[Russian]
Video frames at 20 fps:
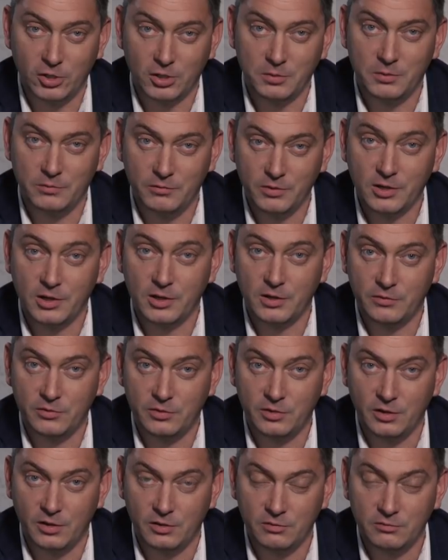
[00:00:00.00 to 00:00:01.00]
итоге выиграли
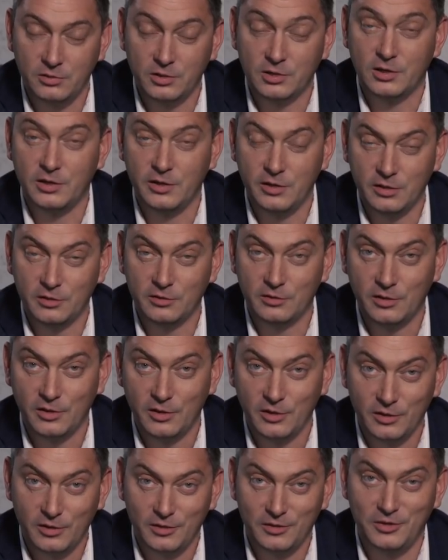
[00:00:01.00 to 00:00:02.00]
все. И клиент,
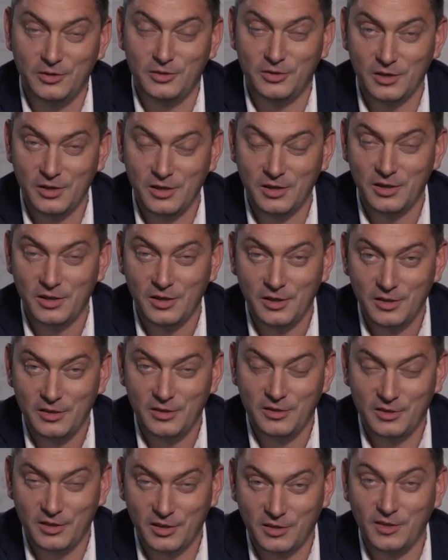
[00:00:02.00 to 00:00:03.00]
и я,
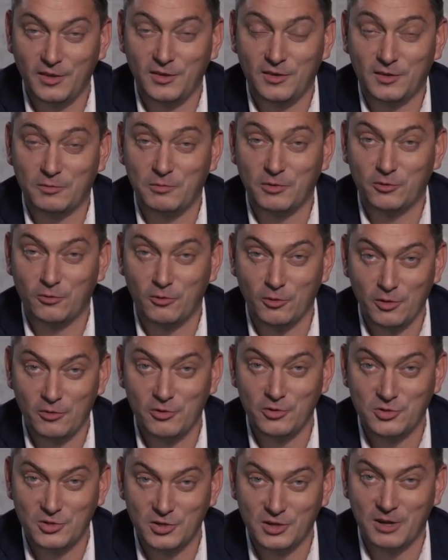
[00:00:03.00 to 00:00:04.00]
и Накентий
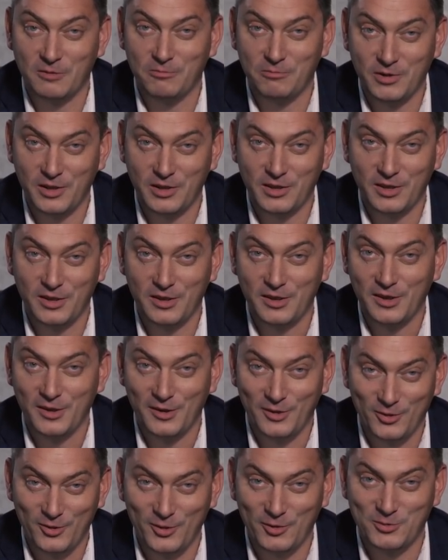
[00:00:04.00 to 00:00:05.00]
Смоктунович, и компания –
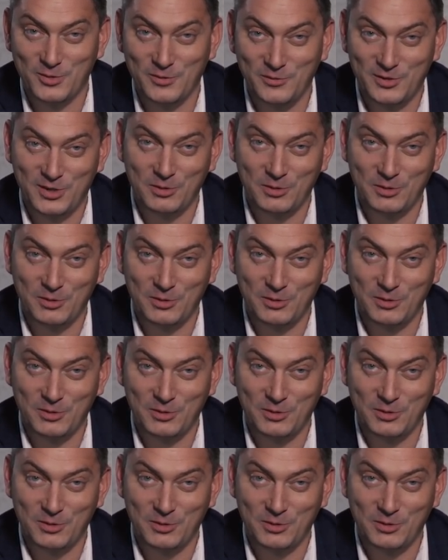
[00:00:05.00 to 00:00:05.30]
ну, в общем,